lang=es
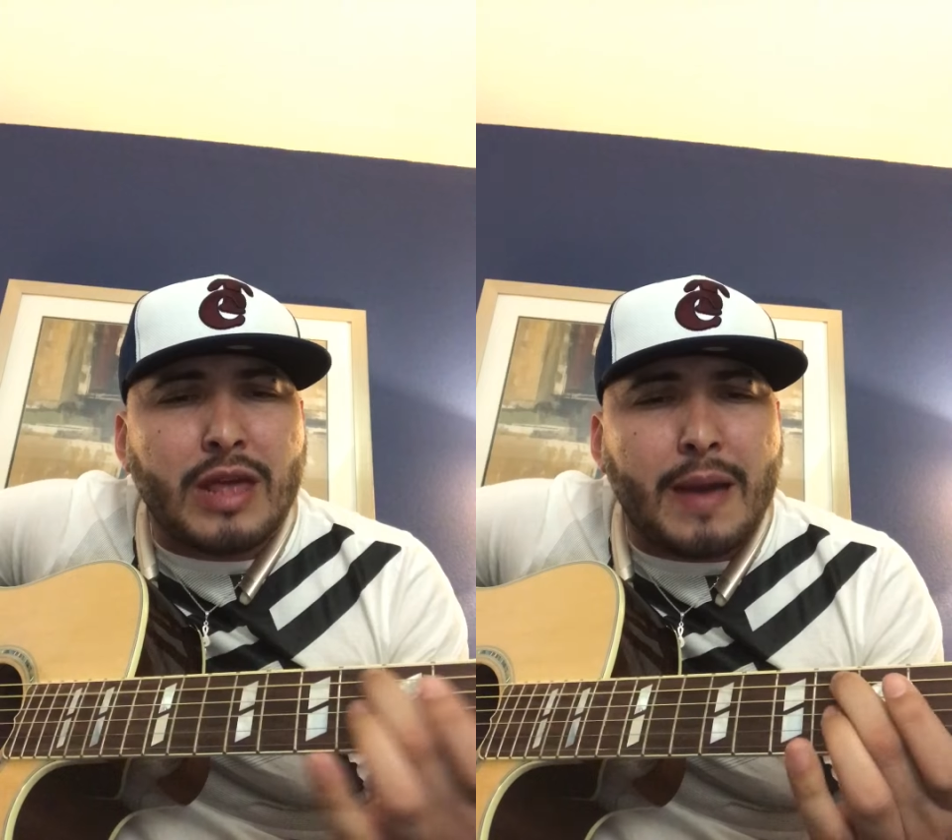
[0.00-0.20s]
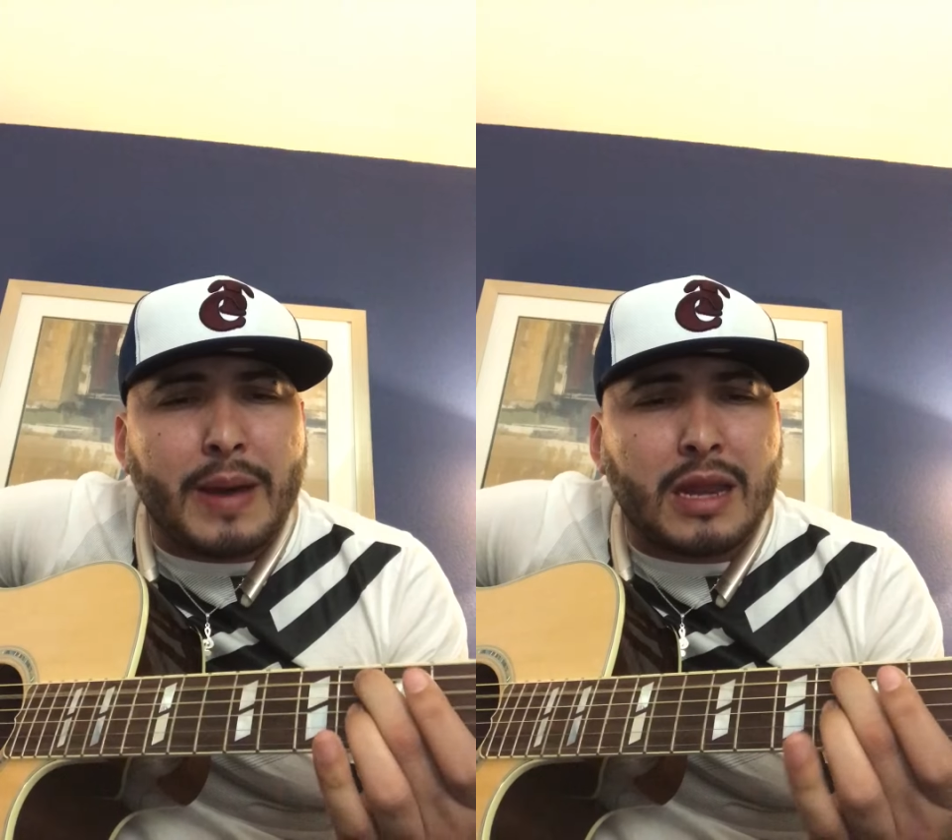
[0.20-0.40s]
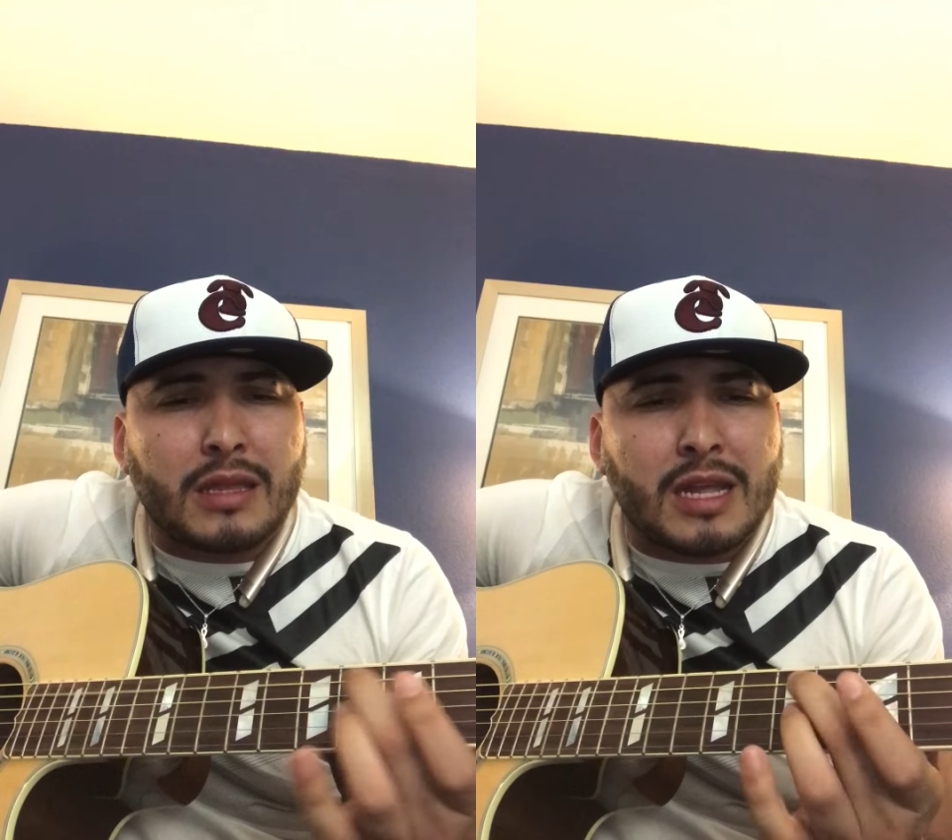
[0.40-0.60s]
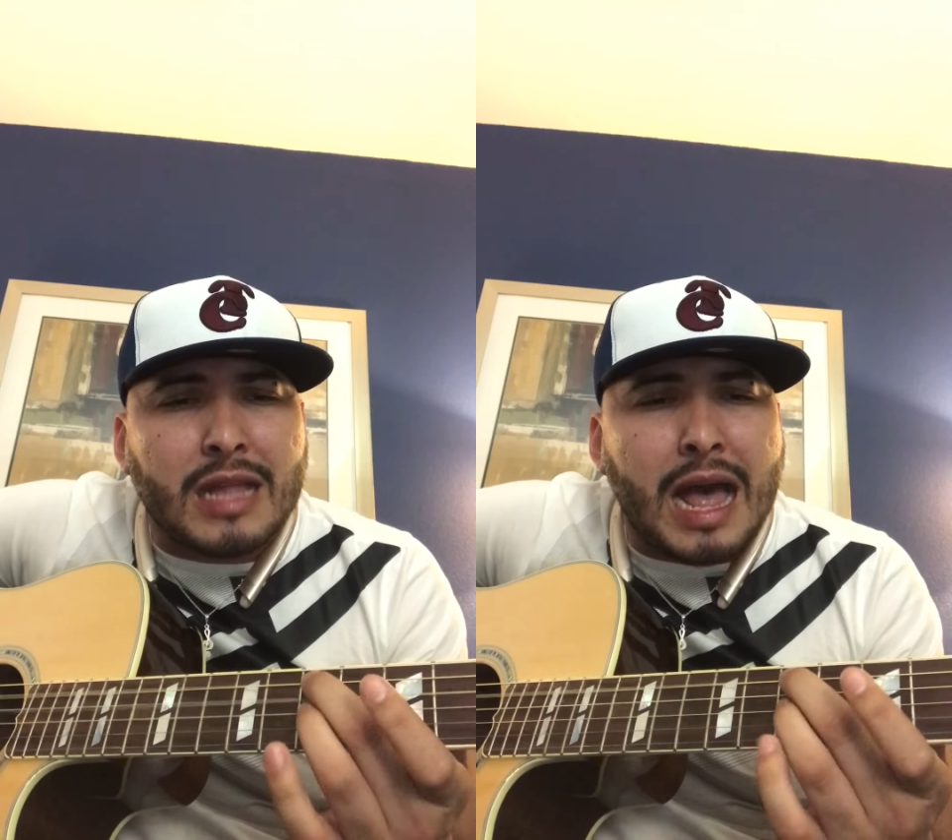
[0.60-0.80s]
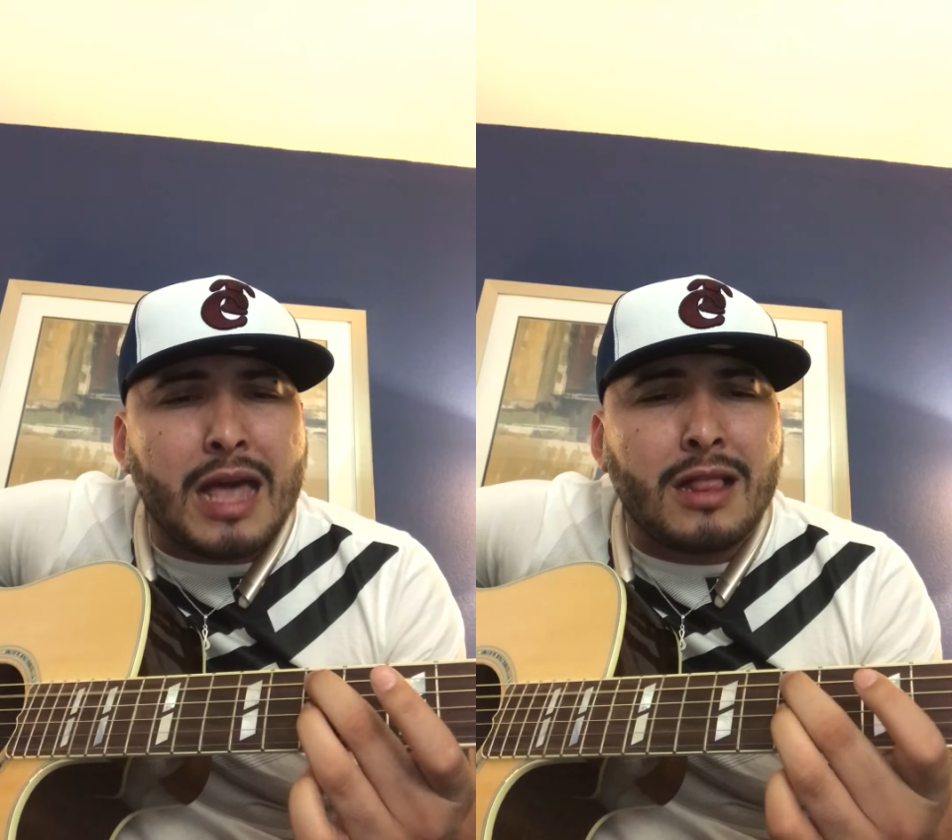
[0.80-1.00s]
de amarte
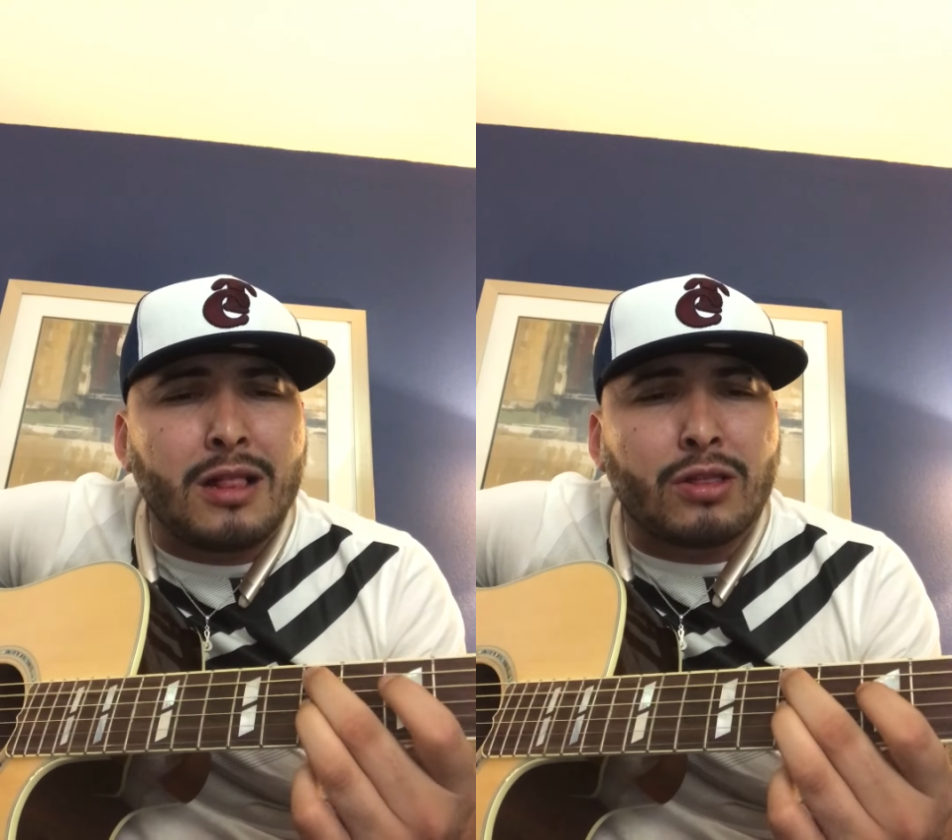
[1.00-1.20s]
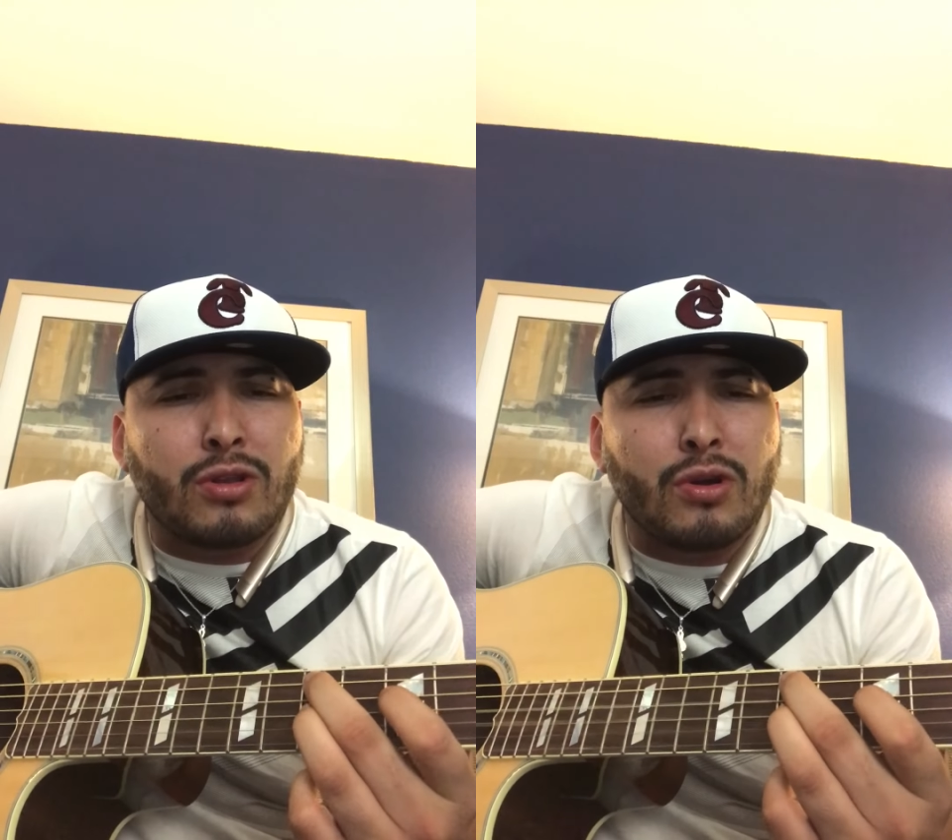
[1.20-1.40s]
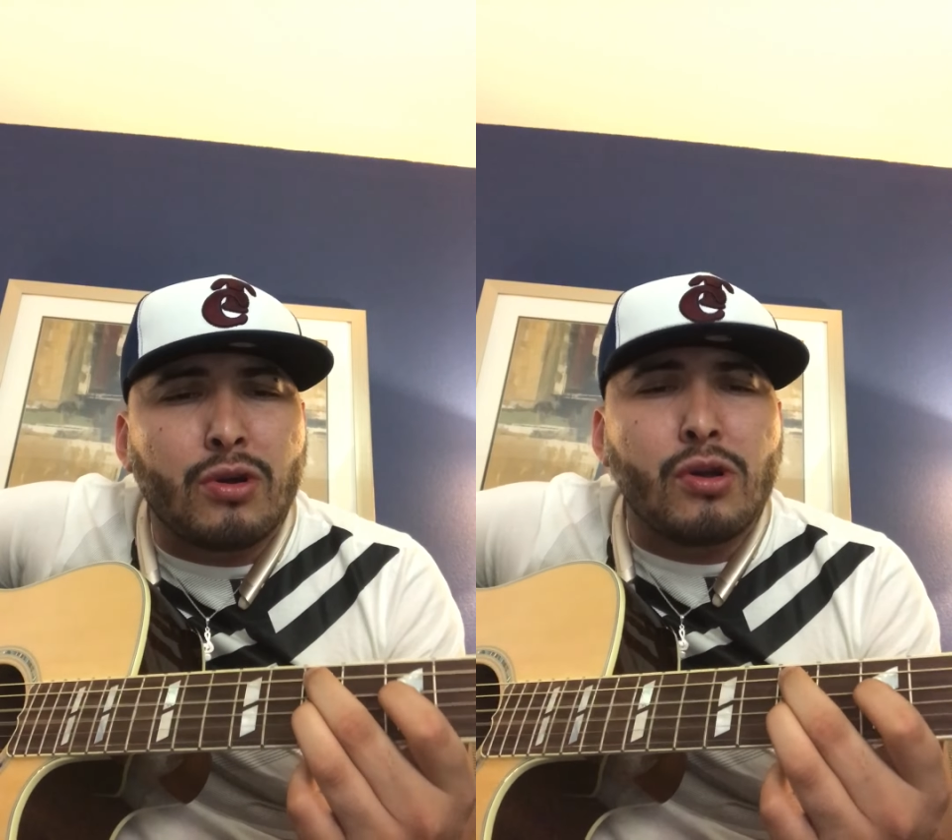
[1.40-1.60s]
tanto.